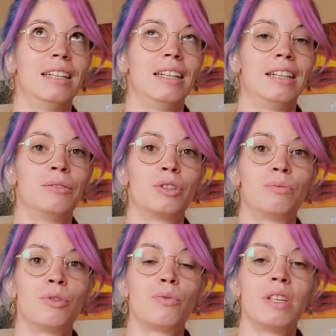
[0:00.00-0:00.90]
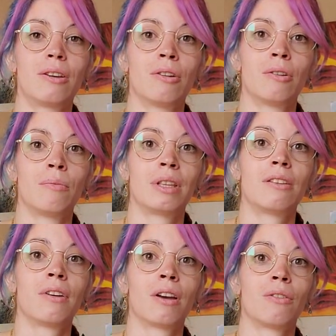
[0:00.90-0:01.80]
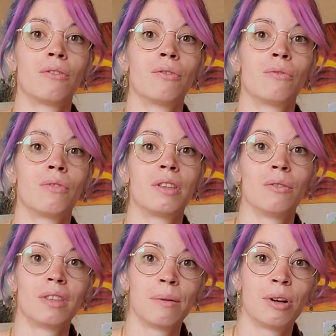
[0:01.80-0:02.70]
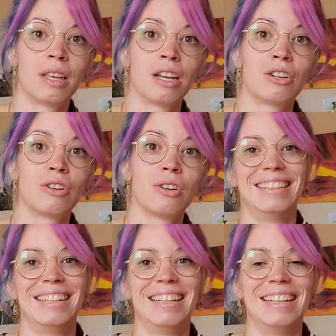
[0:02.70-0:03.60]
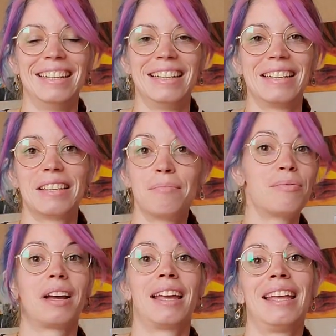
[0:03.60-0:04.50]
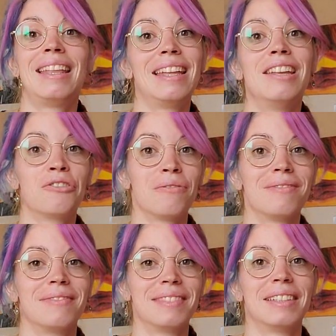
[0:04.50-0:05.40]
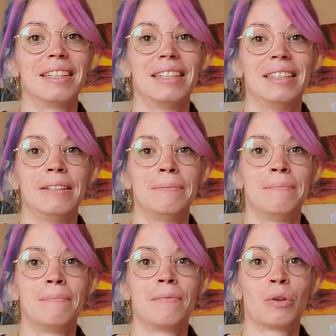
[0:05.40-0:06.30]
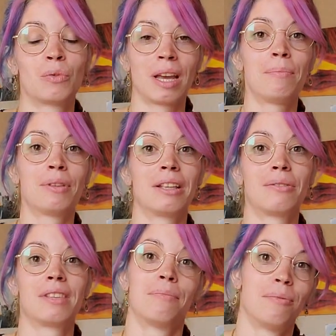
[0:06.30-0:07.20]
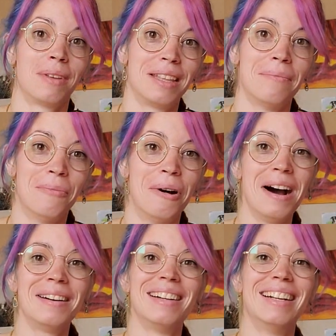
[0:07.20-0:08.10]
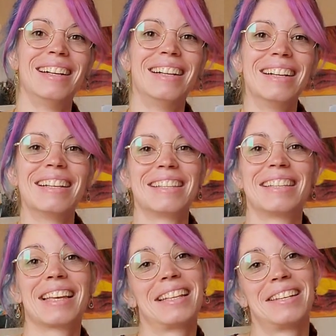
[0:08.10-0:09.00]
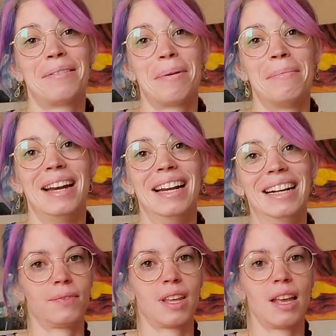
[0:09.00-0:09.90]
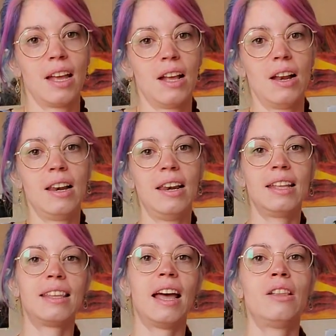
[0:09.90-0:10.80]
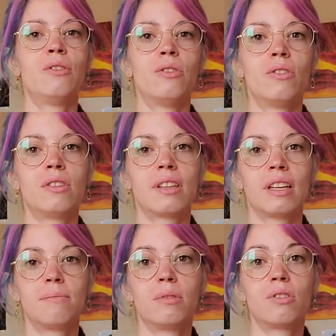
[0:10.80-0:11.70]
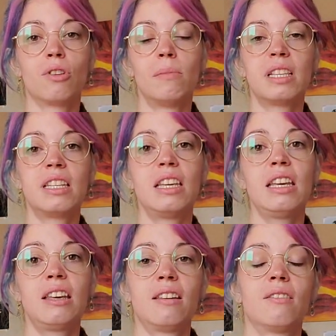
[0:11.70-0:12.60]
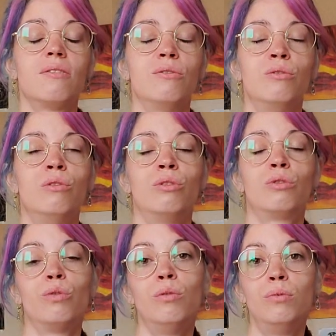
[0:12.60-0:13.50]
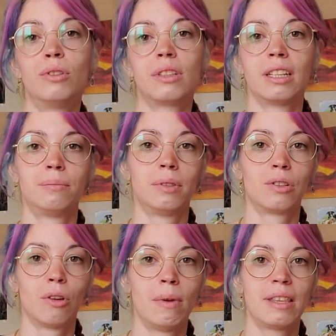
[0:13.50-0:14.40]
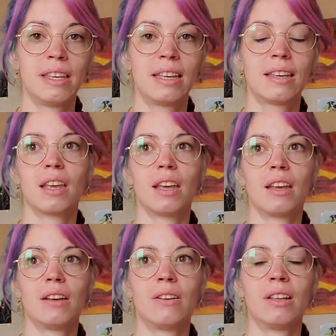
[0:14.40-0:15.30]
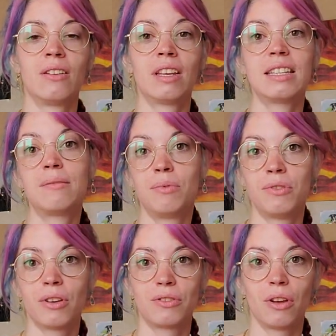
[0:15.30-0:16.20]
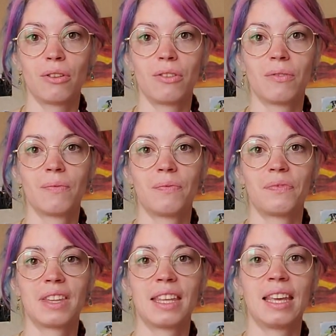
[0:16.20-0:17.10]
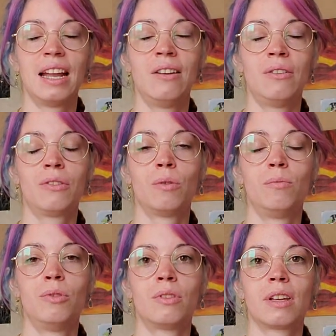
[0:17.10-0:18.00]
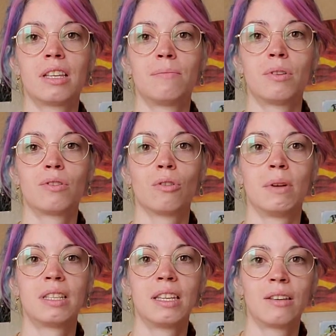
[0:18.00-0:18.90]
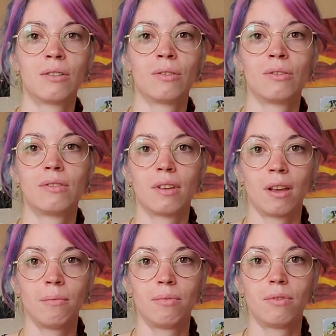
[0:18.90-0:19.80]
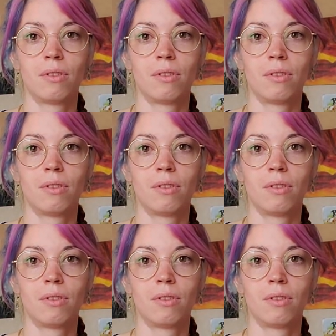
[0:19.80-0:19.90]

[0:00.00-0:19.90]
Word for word: Et donc, je me suis dit que peut-être faire une vidéo témoignage ça pourrait aider des gens. Euh, en tout cas, peut-être que ça peut m'aider moi. Ce serait déjà pas mal. L'état de stress post-traumatique ou le trouble de stress post-traumatique, euh, il en existe plusieurs sortes. Il y a le trouble de stress post-traumatique euh, simple